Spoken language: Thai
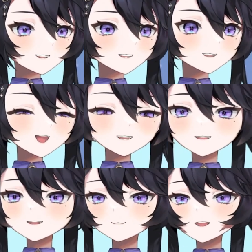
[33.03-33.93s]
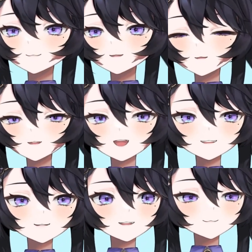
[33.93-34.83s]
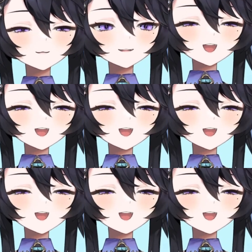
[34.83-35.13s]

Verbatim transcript: หลังจากเราเข้ามาสักพักเราก็เริ่มสงสัย